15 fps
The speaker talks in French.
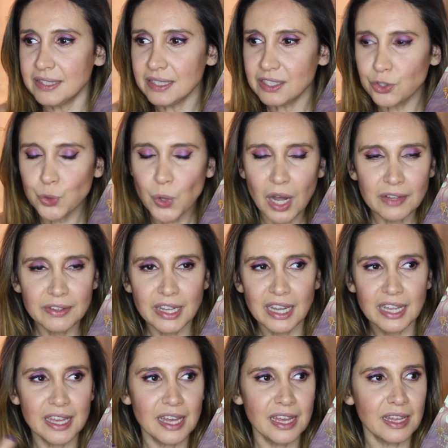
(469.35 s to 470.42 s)
histoires
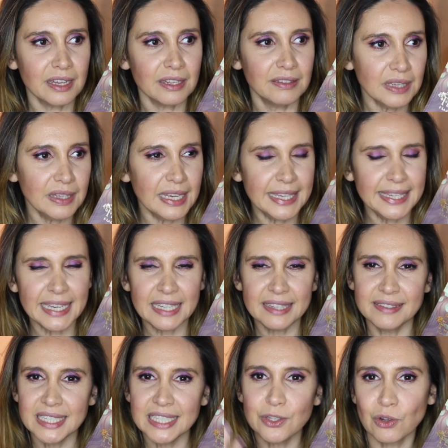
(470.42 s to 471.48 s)
derrière, des
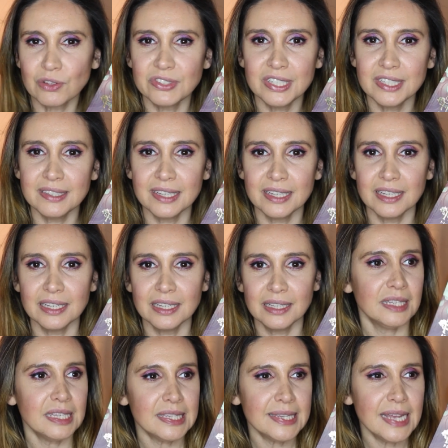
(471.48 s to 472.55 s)
quêtes d'identité,
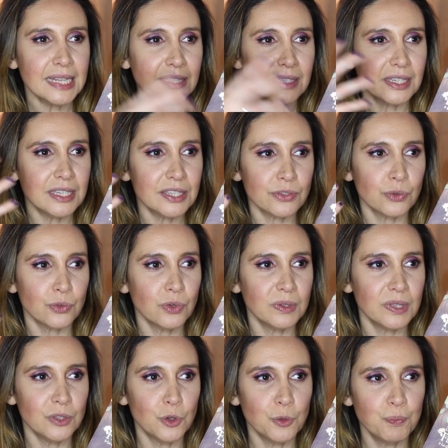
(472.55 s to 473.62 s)
des êtres qui sont
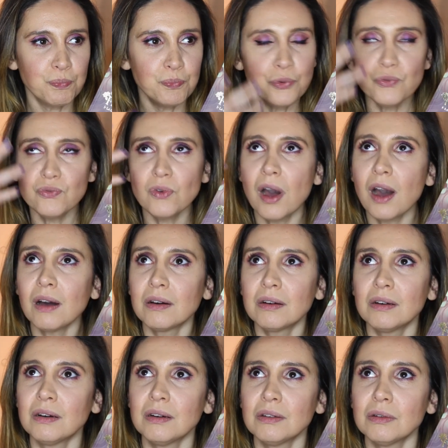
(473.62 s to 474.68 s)
dotés de pouvoirs
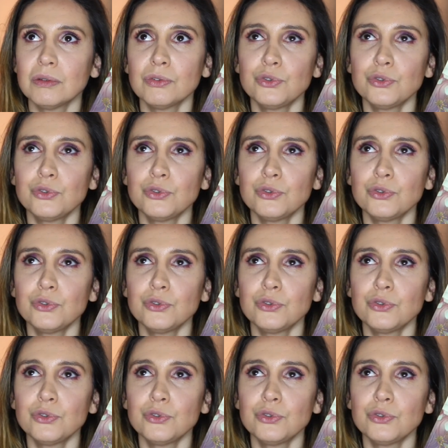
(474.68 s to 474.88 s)
euh,